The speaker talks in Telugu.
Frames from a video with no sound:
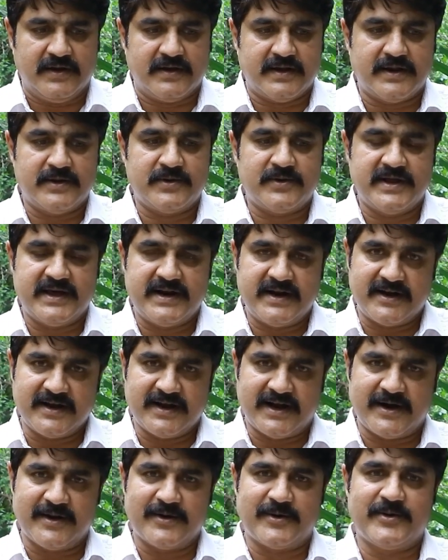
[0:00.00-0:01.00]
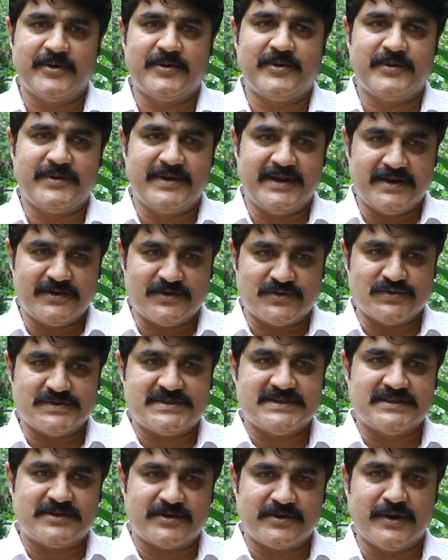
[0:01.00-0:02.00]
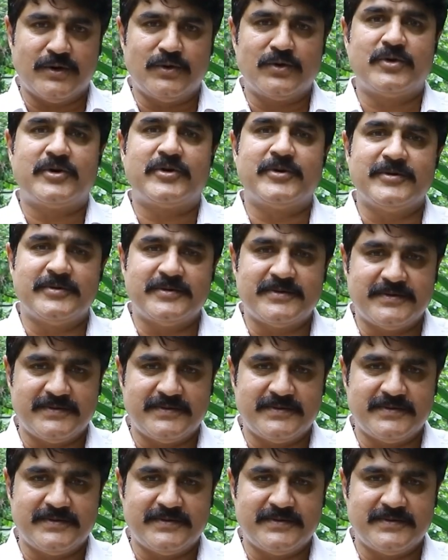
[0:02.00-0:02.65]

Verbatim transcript: నన్ను డైరెక్ట్గా అడగడం నేను చూసి ఇద్దరు నవ్వుకోవడం